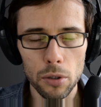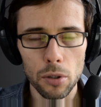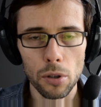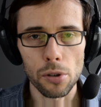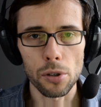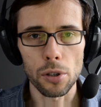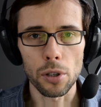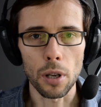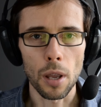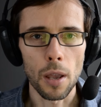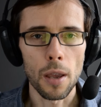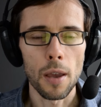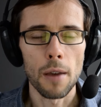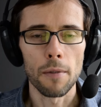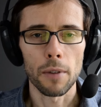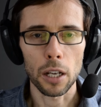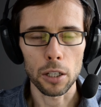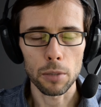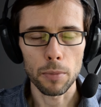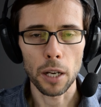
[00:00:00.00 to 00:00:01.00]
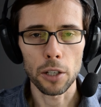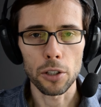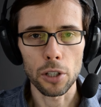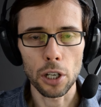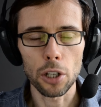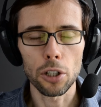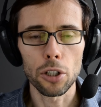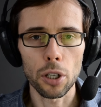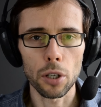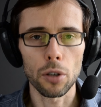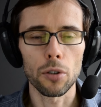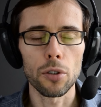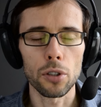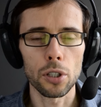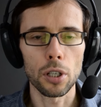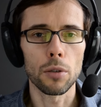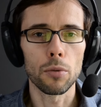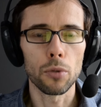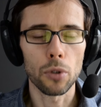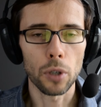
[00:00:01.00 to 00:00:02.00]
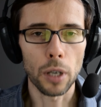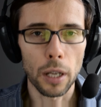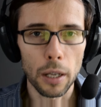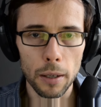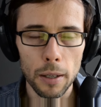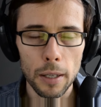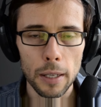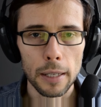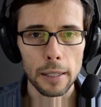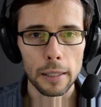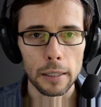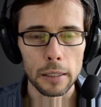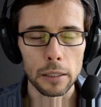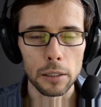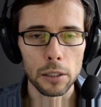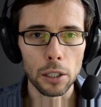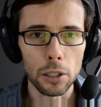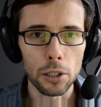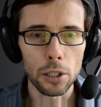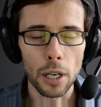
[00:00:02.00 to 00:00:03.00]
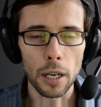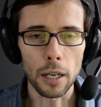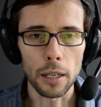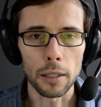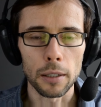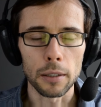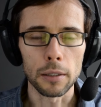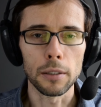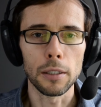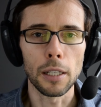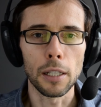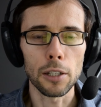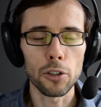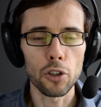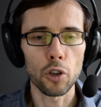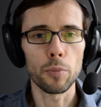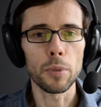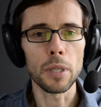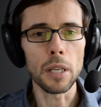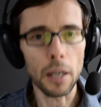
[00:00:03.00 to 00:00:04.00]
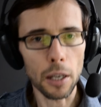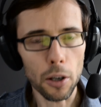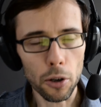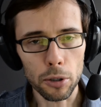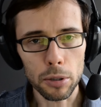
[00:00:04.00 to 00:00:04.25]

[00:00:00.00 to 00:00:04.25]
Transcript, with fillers: ostrości. W każdym razie jeszcze rozdzielił to na zdjęcia nieco mniej